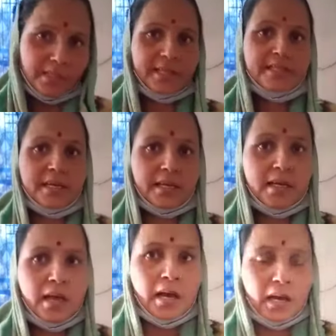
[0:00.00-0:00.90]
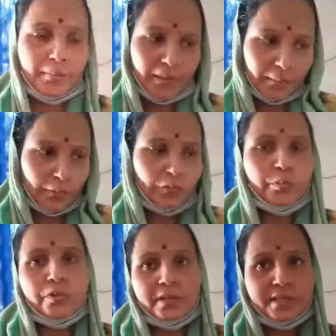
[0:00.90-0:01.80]
दे सके अभी हमें
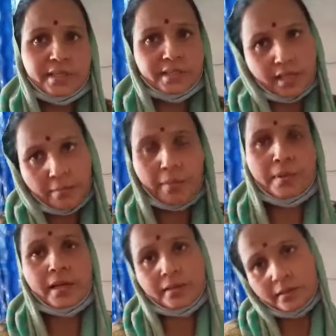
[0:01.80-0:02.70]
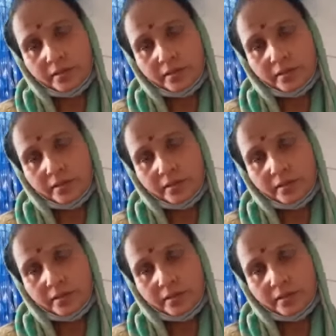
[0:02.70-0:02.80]
उधमपुर नजदीक से हम अपना